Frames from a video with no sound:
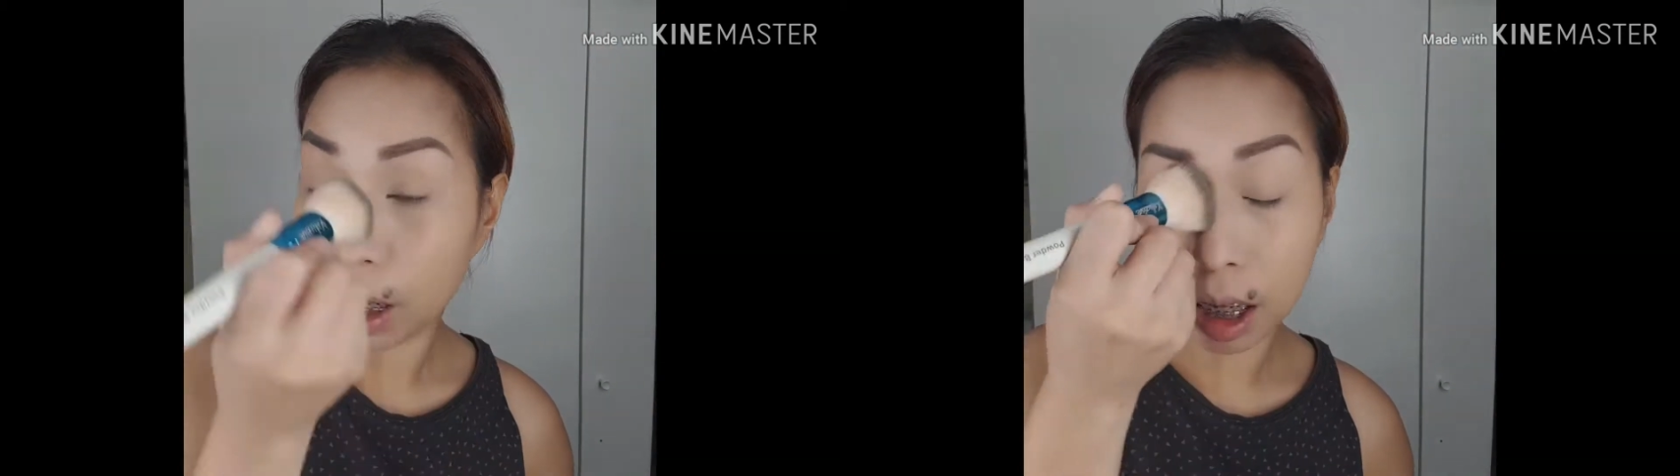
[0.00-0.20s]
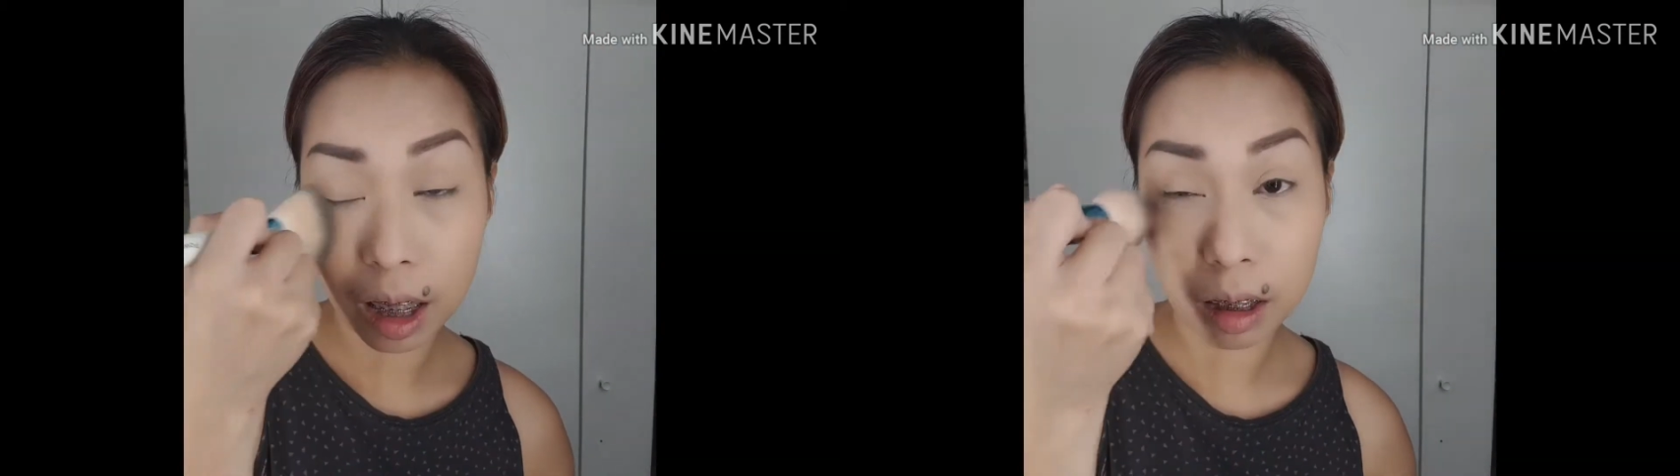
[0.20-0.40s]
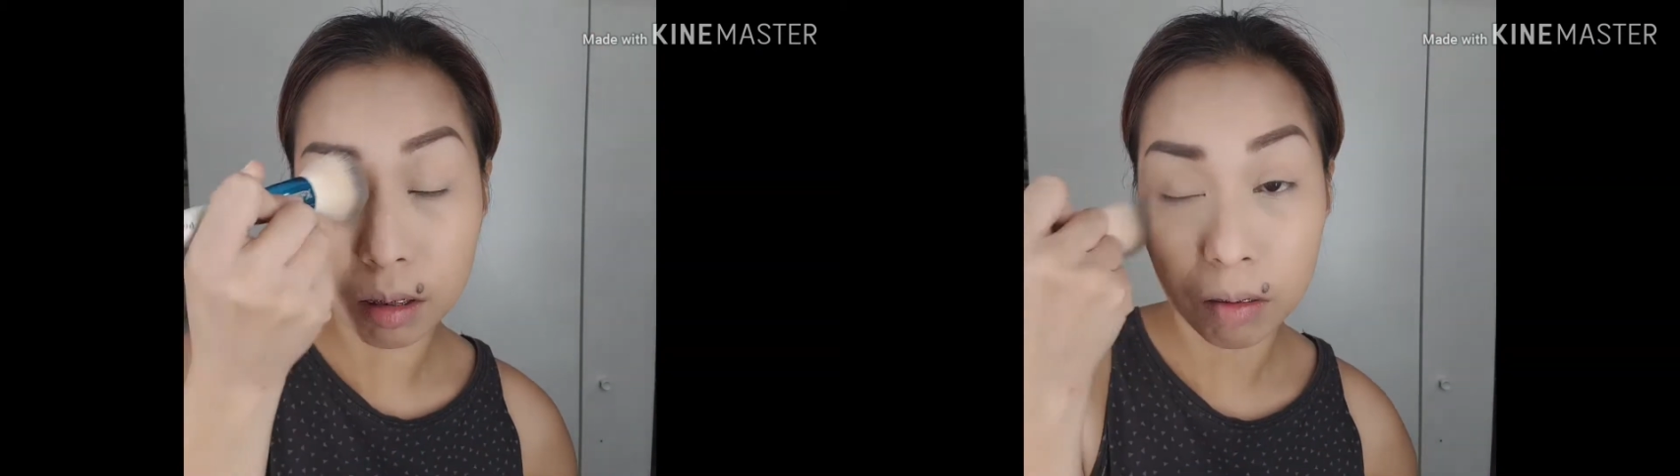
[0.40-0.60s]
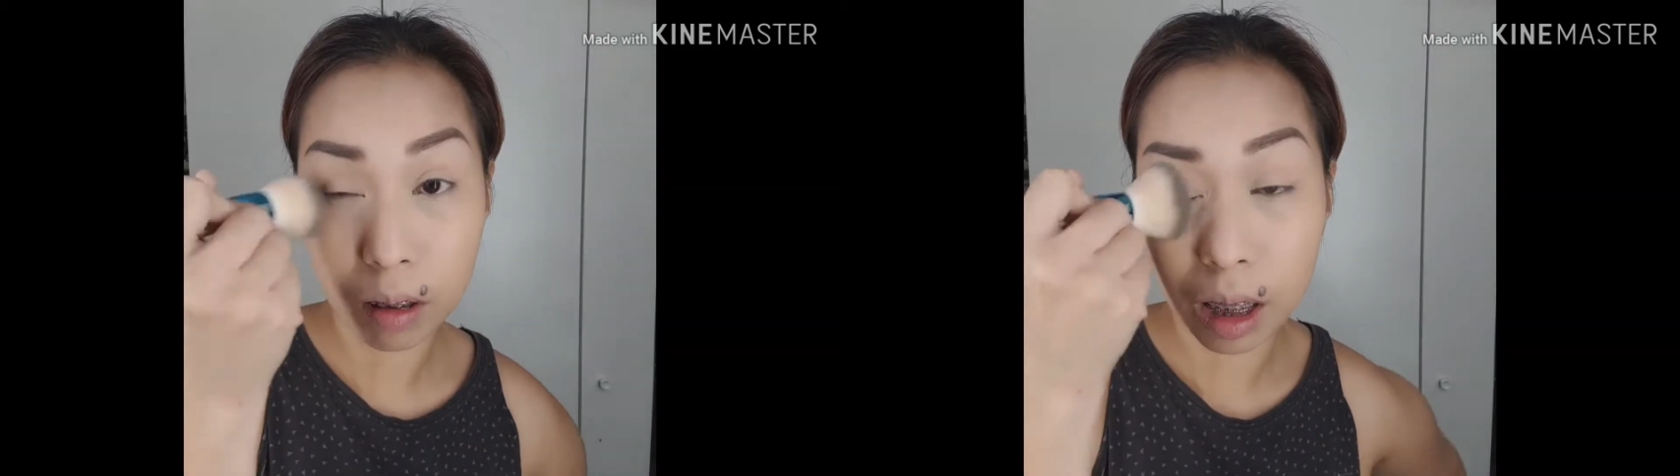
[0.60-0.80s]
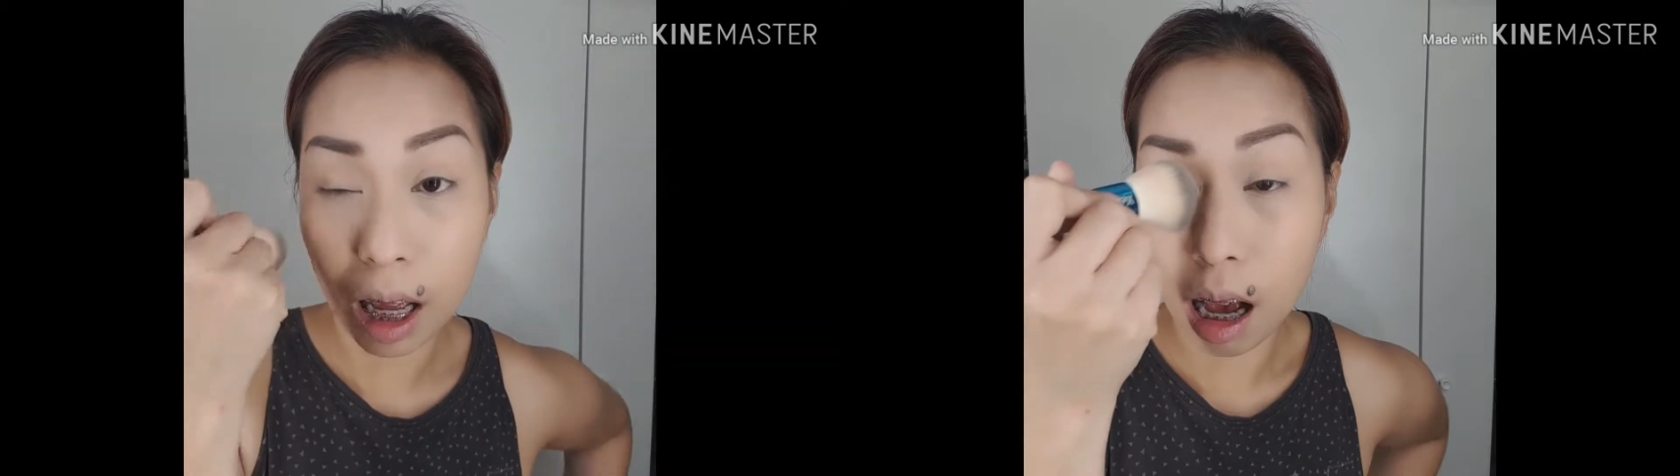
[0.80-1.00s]
At
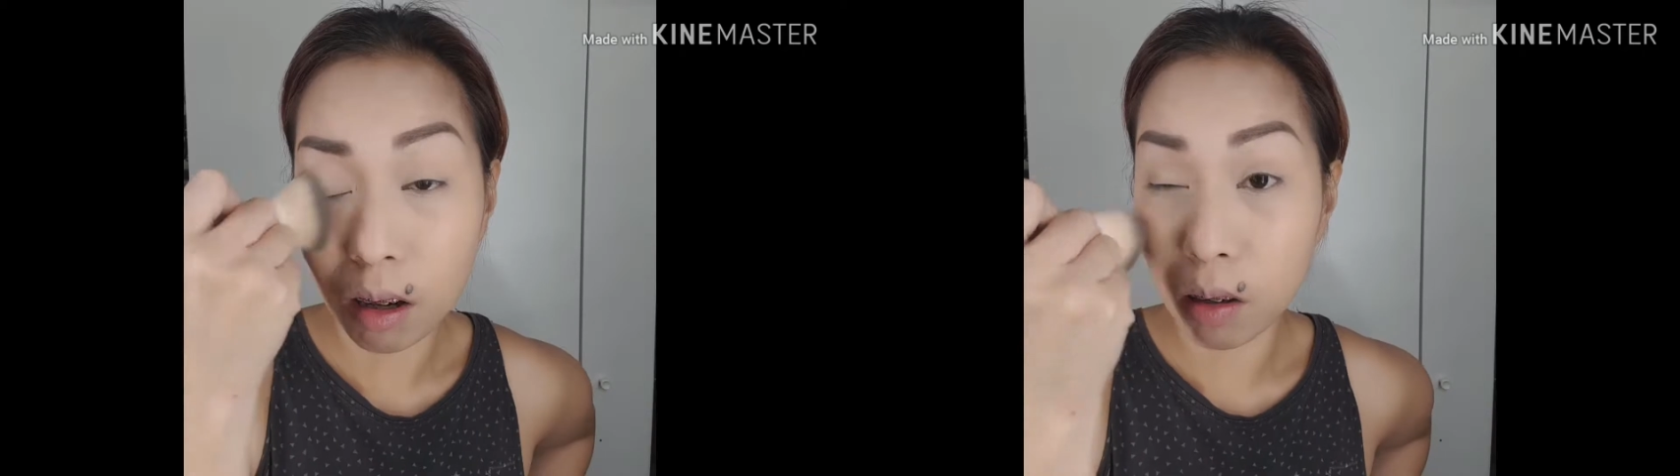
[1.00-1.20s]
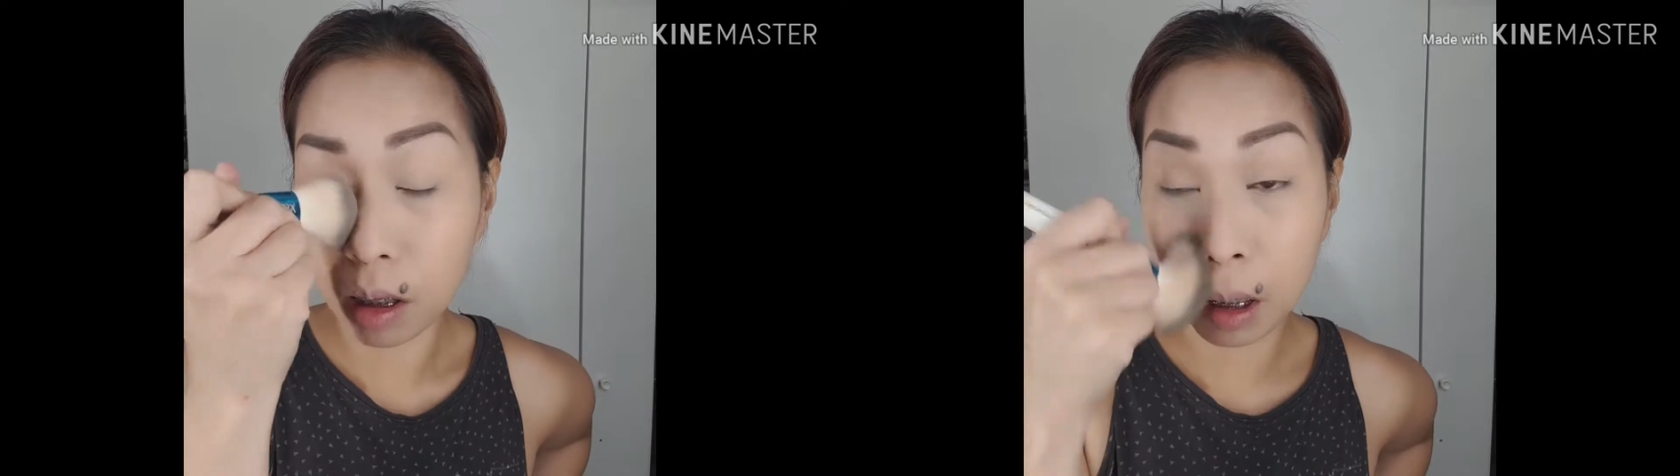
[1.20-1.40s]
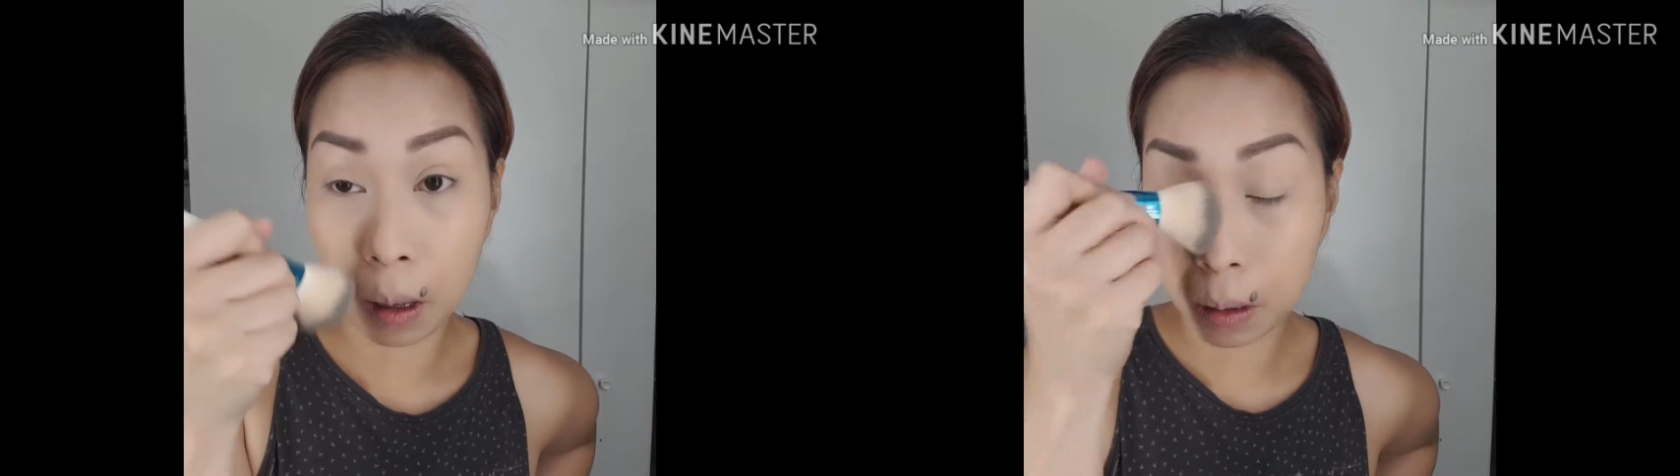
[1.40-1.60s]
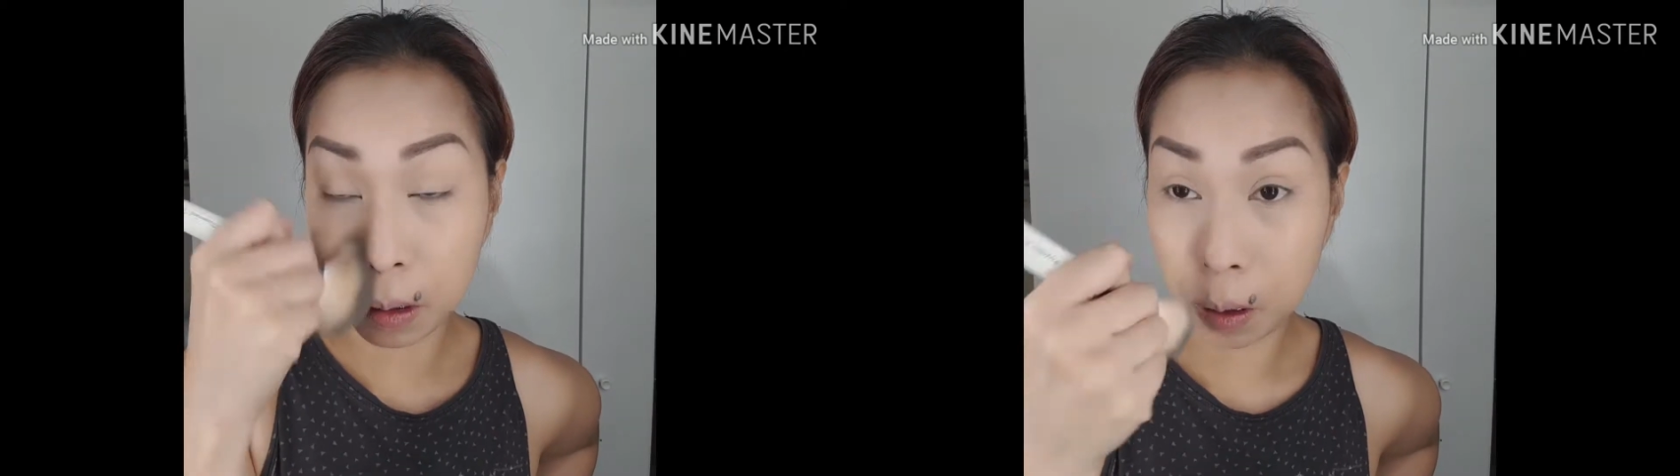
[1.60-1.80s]
wala akong cake